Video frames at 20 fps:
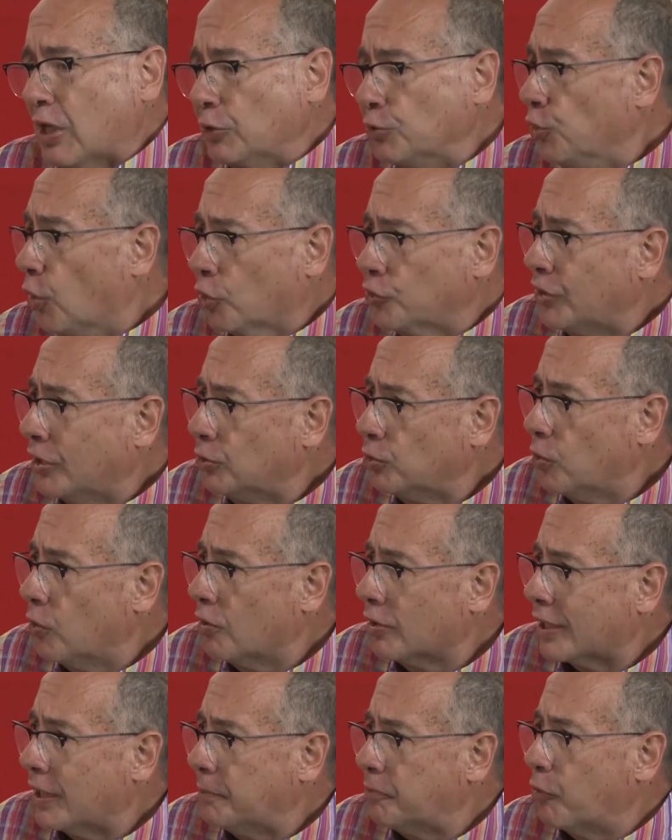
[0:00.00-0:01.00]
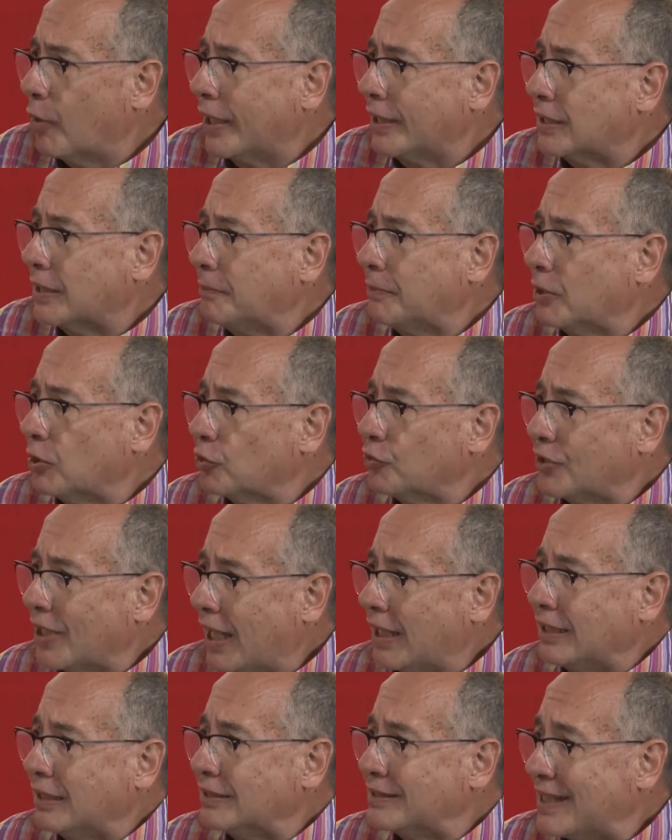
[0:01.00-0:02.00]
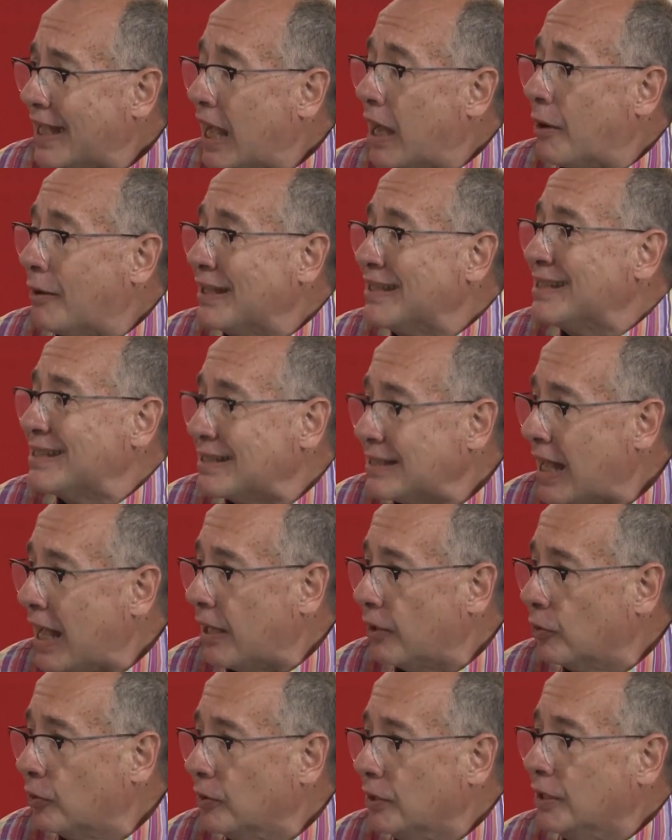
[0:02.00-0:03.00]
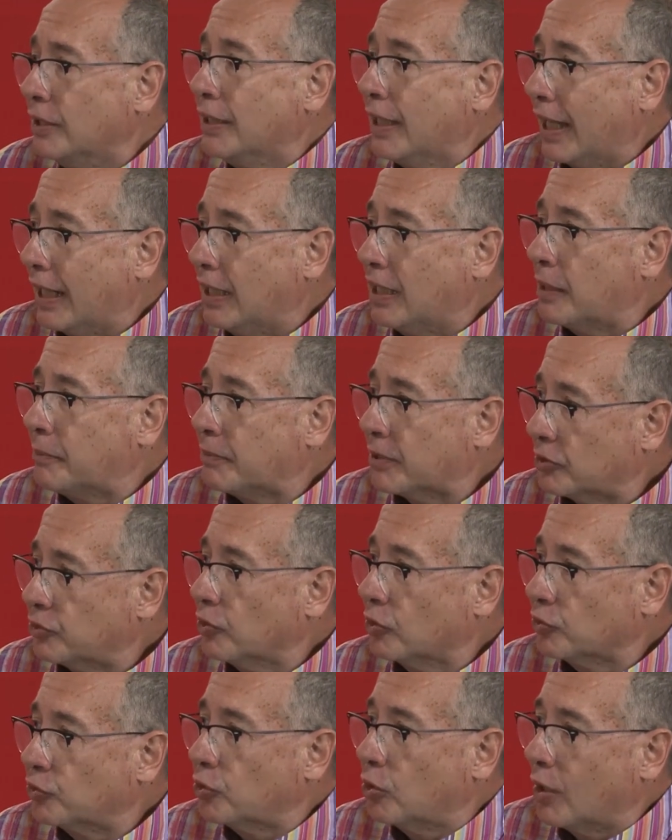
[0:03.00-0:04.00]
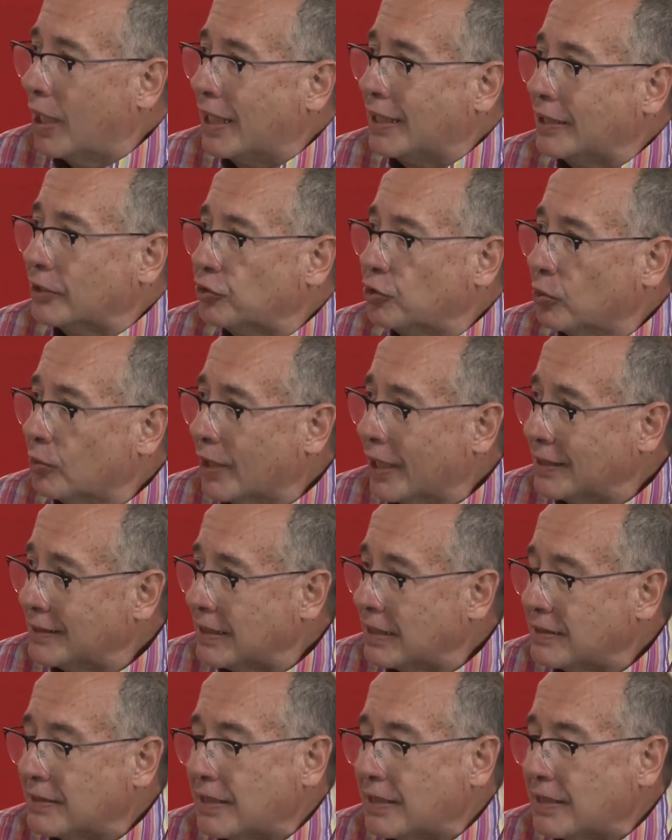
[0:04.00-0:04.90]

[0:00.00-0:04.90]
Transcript: No se tuvo respuesta, pero se ha, avanzado en la presión ciudadana sobre ese